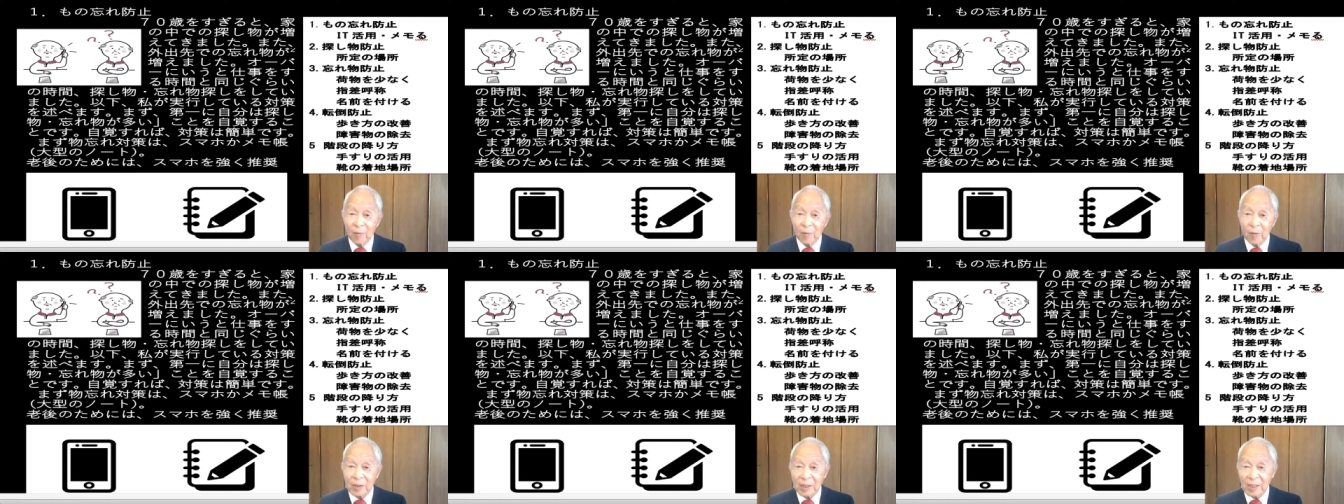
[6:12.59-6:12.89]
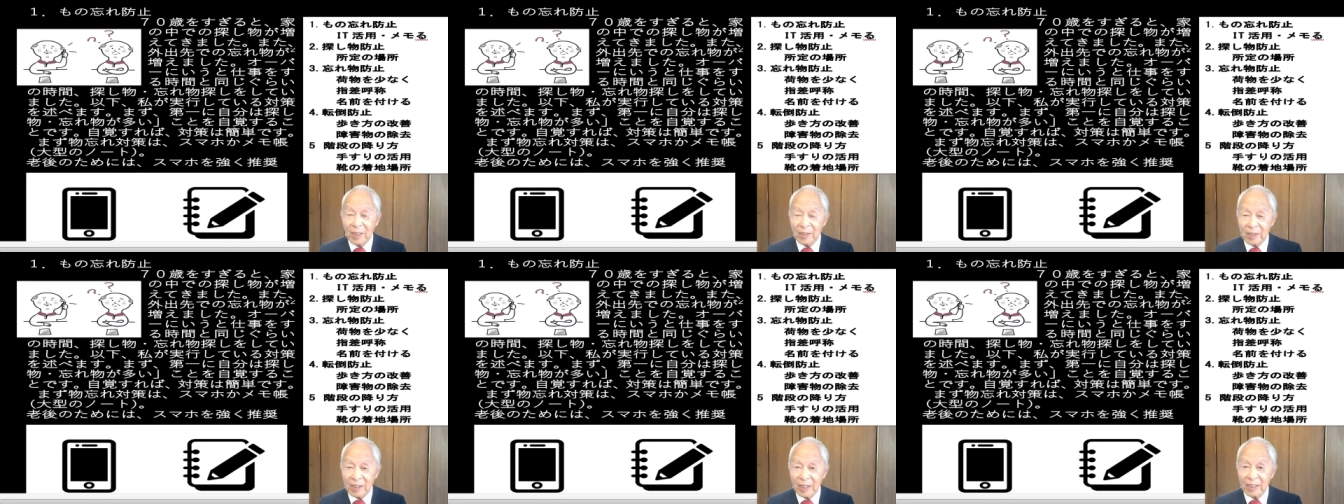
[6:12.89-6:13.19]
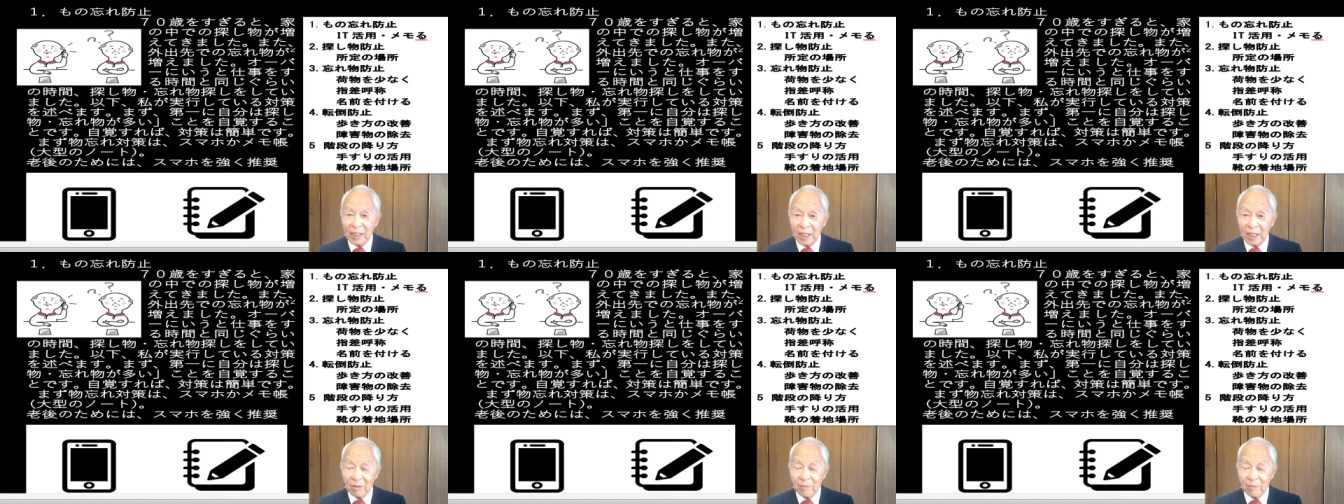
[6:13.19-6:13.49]
わざわ
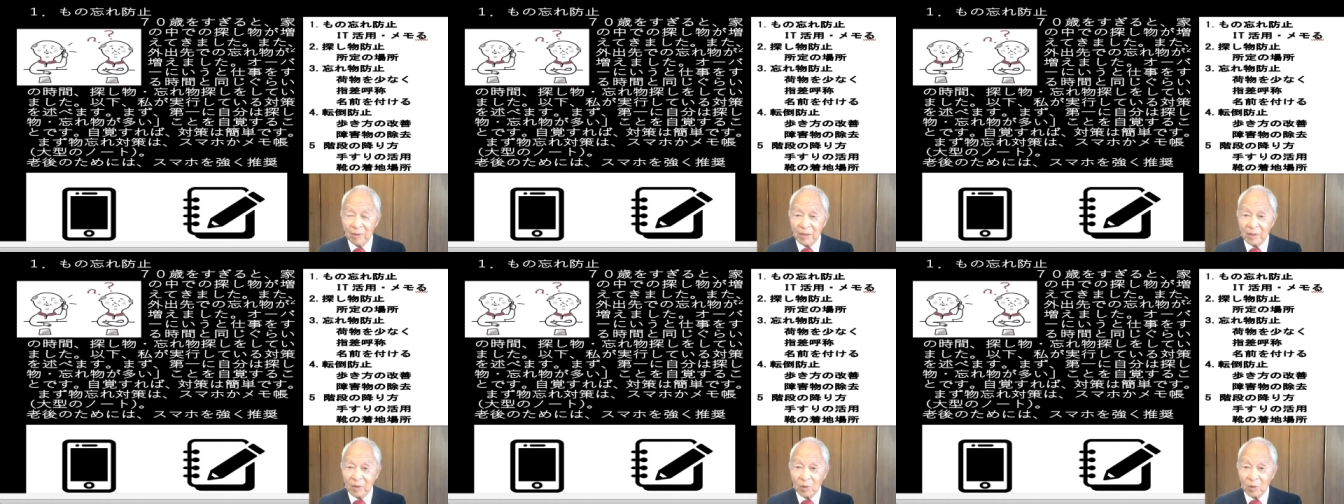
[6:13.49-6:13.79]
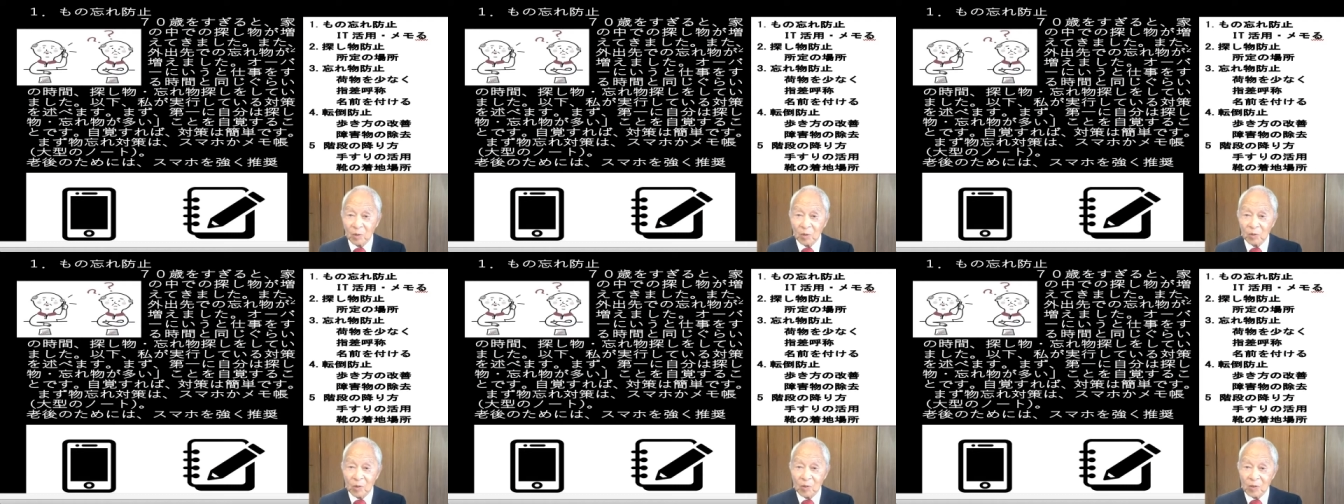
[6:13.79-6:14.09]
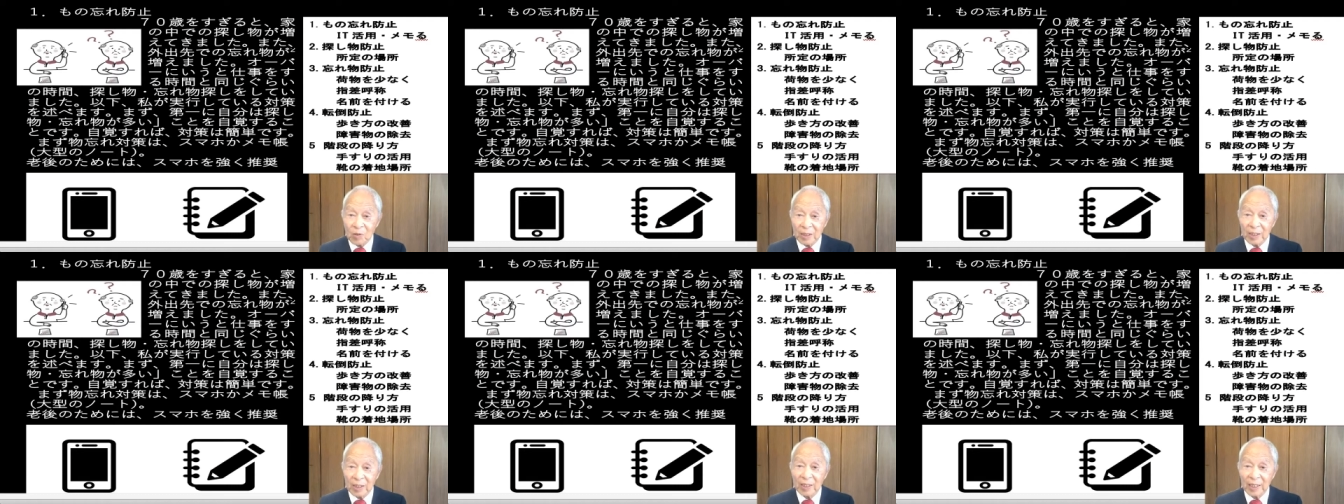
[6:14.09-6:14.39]
ざやるべきこと
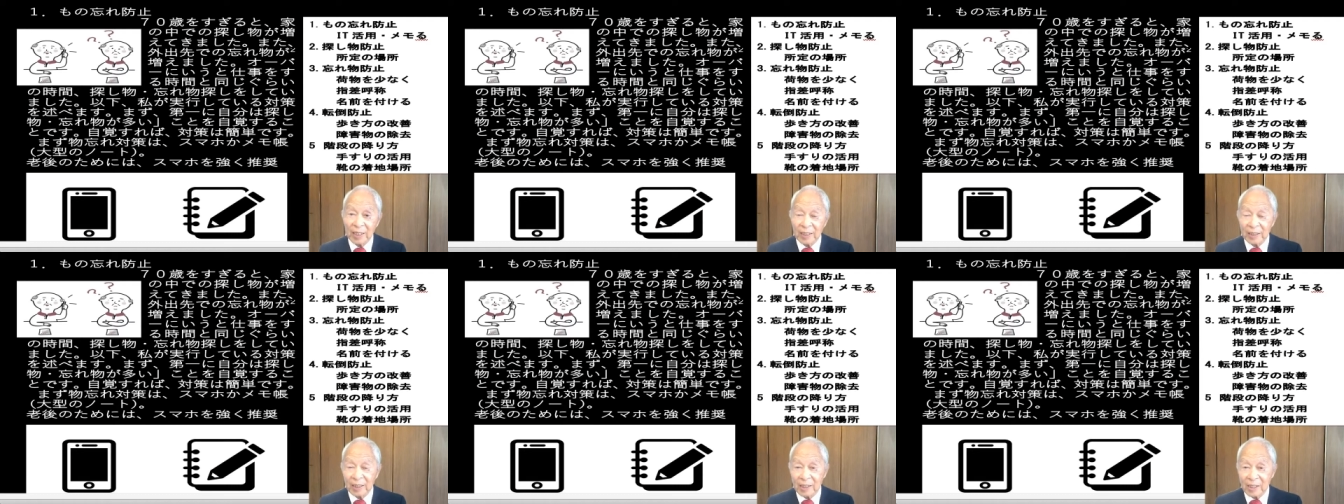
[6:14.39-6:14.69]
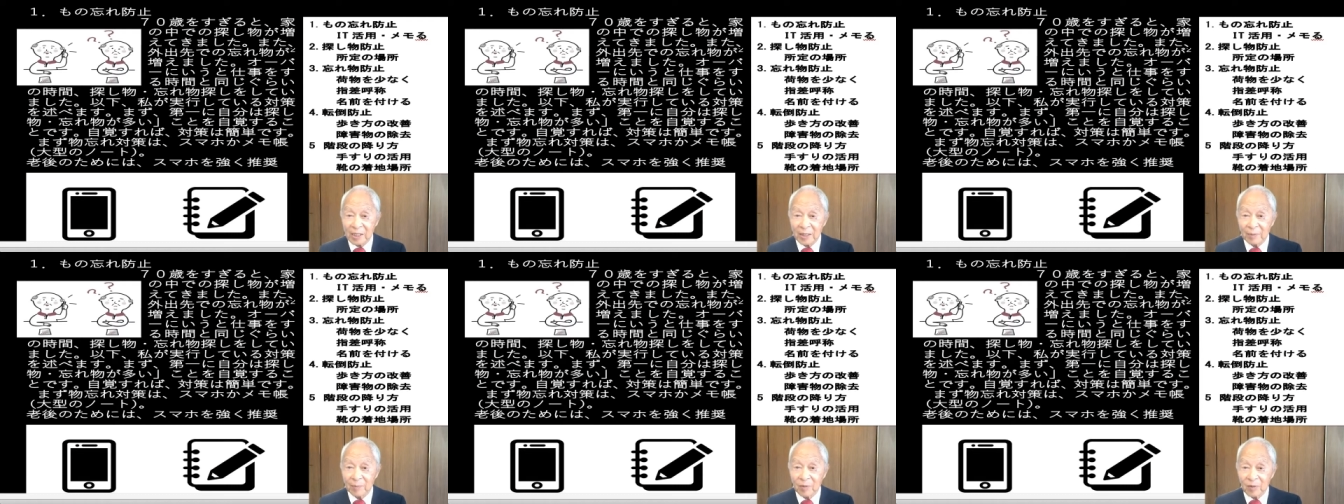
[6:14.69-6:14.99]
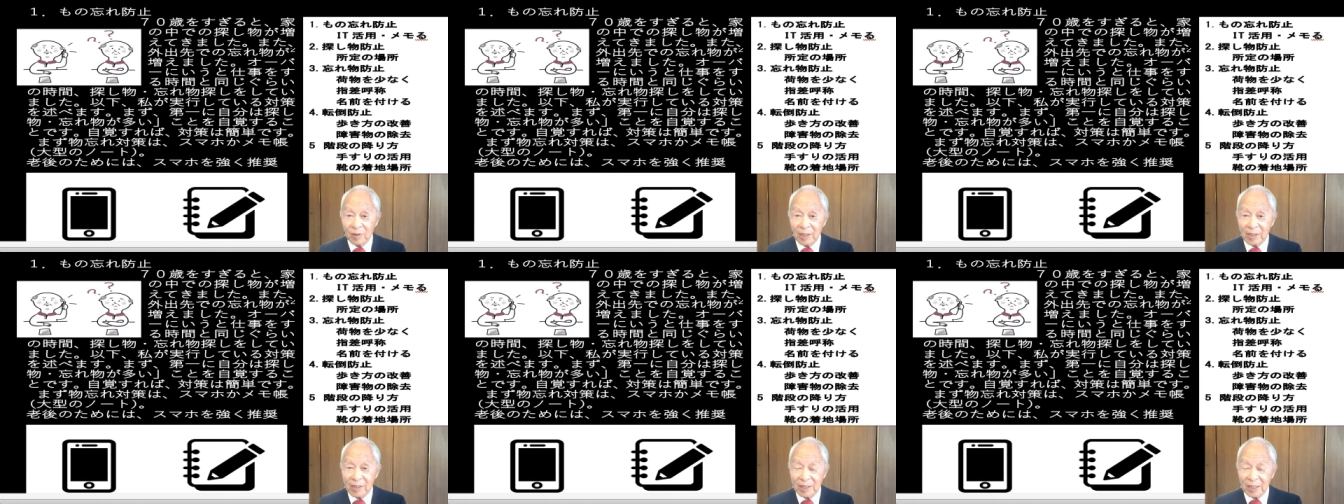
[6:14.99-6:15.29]
として書き出した
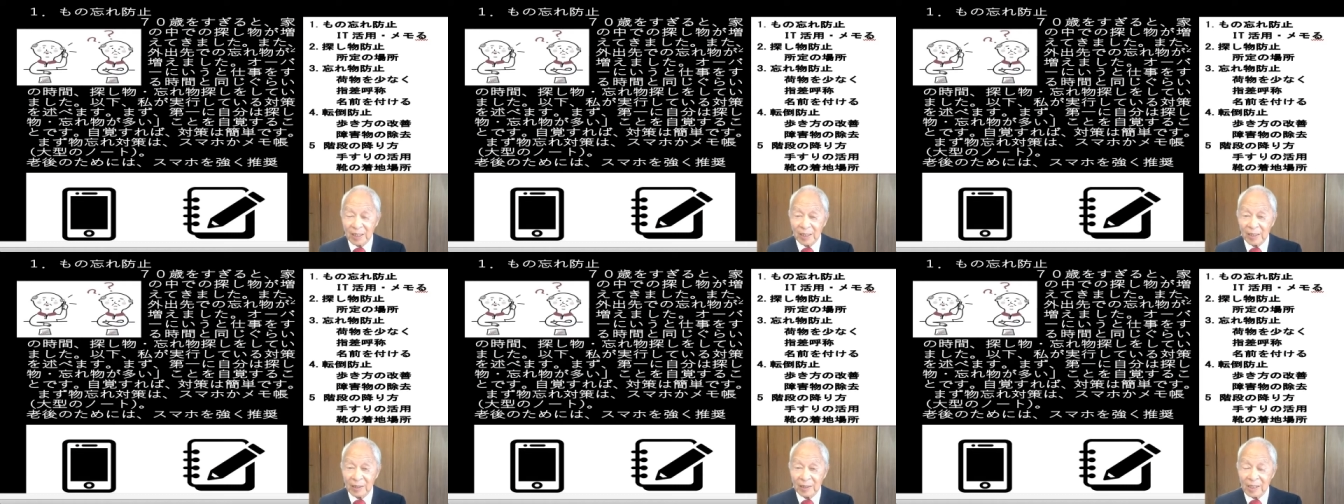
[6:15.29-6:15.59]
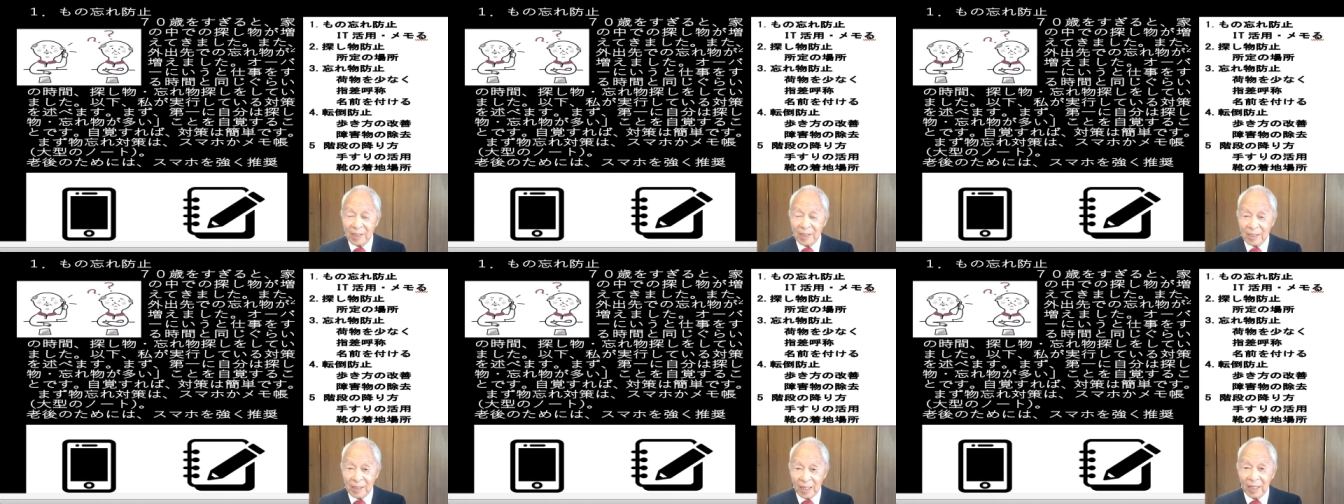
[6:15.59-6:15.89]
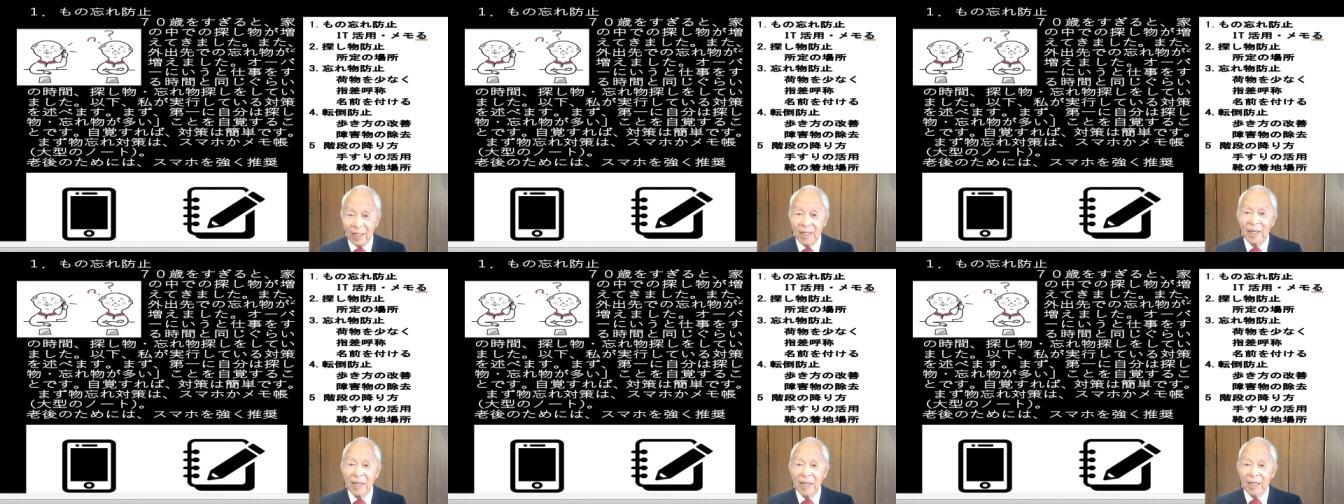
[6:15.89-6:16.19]
ものでしたらです
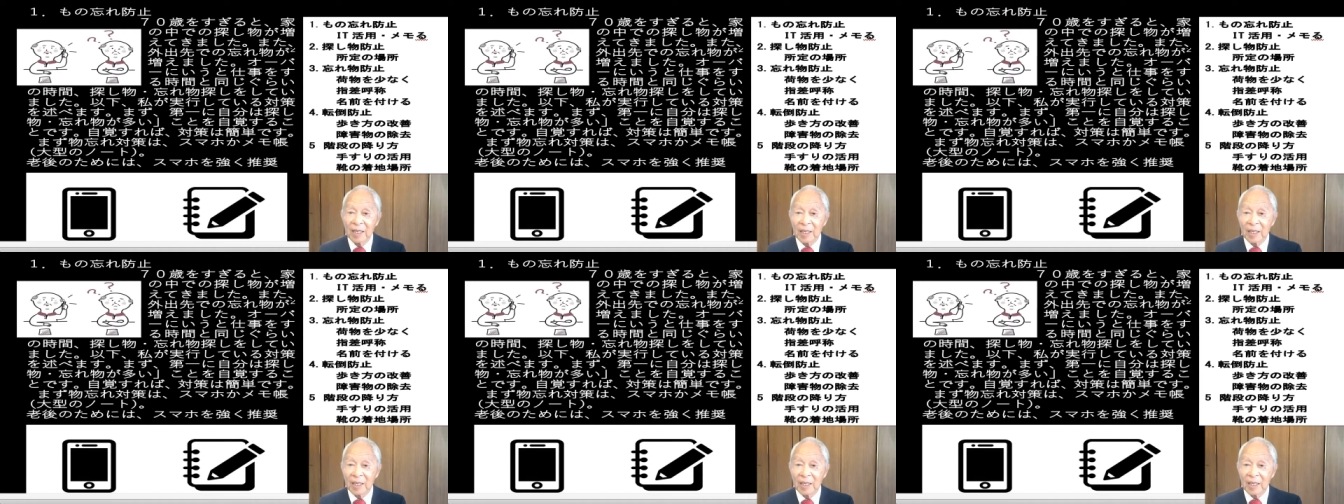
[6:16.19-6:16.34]
ね、